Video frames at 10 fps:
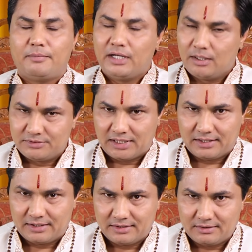भी हम
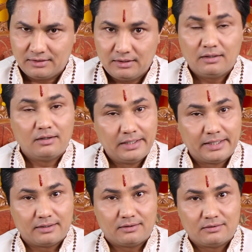जानेंगे
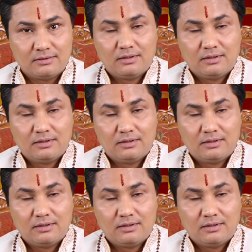लेकिन